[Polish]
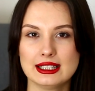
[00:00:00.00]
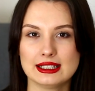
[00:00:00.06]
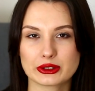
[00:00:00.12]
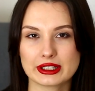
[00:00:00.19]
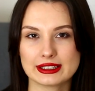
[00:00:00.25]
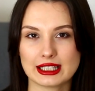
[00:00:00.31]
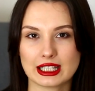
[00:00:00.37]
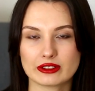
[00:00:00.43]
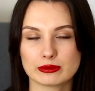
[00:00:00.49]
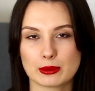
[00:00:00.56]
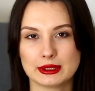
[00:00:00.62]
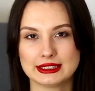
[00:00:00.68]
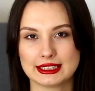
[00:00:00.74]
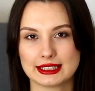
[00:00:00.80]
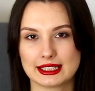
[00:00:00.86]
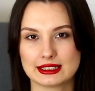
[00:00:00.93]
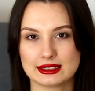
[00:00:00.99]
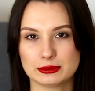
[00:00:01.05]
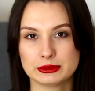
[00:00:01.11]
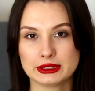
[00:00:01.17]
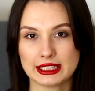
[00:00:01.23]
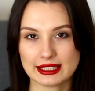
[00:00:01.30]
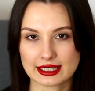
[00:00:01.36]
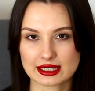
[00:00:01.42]
to jednak w momencie, kiedy
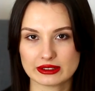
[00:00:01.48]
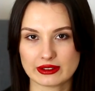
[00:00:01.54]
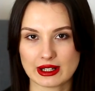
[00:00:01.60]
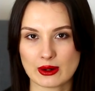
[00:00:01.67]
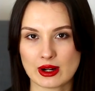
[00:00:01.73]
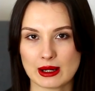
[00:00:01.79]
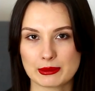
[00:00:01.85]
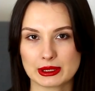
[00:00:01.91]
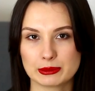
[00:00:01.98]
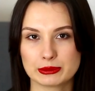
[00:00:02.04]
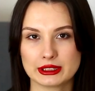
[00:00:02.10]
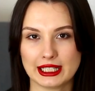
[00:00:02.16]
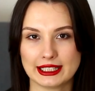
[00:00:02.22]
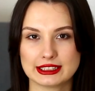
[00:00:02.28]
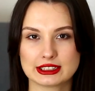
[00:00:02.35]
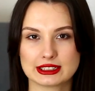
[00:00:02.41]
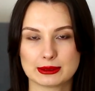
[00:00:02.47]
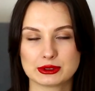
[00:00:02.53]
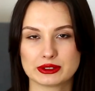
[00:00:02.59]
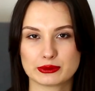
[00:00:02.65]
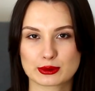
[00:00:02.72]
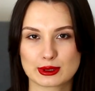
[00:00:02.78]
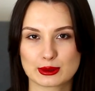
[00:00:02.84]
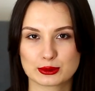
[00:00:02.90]
mniej nagrywałam i mniej gdzieś tam
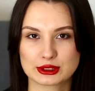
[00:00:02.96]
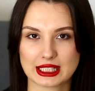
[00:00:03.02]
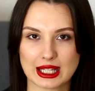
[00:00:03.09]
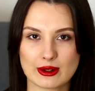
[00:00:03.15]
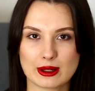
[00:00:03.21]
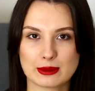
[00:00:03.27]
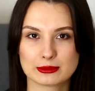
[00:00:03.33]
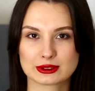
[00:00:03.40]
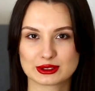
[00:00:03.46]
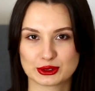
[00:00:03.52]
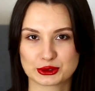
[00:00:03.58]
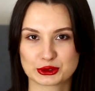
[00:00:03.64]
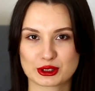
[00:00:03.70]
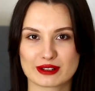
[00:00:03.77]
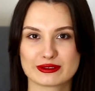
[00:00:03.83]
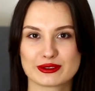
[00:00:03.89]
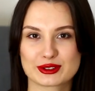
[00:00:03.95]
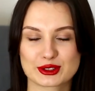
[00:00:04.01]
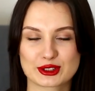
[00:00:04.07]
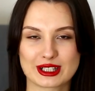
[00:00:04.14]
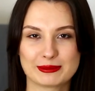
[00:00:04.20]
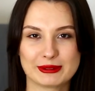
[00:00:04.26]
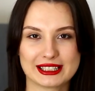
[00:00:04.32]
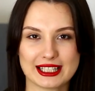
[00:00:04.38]
się w ogóle udzielałam książkowo w
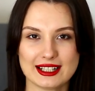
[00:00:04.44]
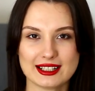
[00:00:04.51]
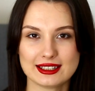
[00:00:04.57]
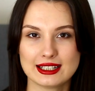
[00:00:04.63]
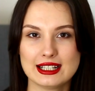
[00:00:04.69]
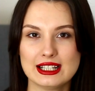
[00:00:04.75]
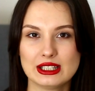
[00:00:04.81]
social mediach,